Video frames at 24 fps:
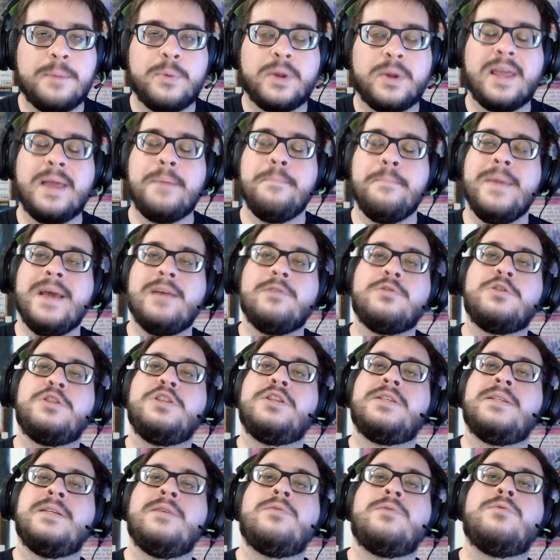porque em menos
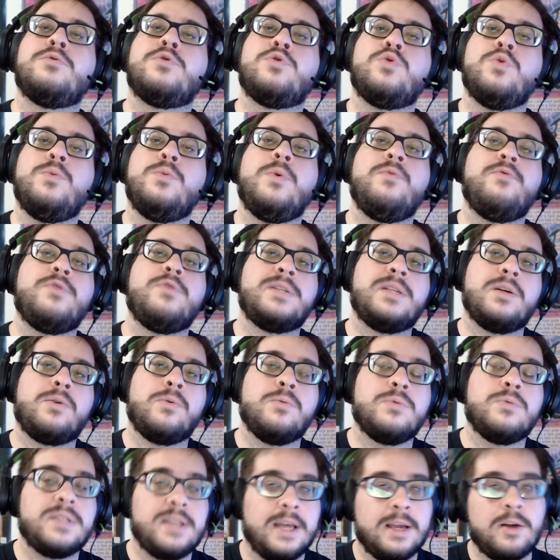de 5 summon você
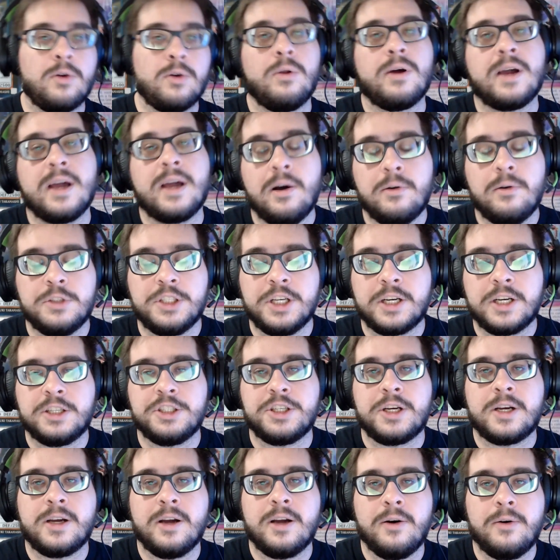consegue colocar um Jack
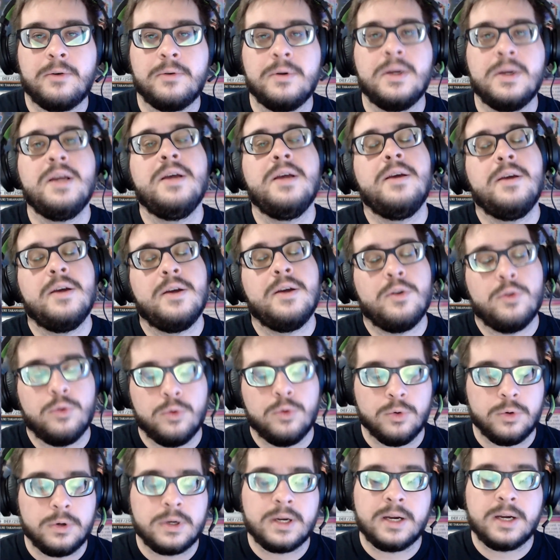Jackal
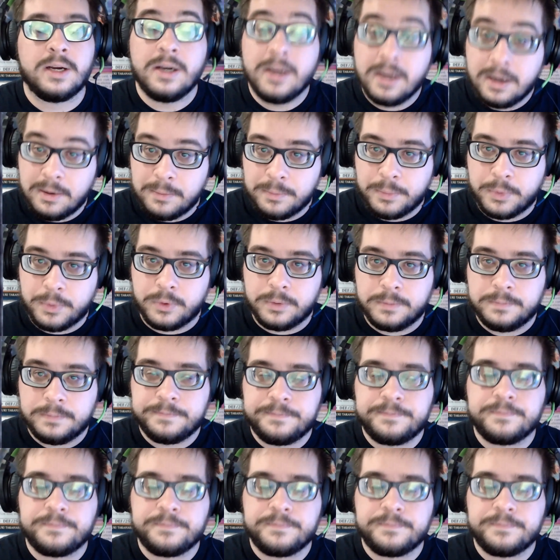no campo.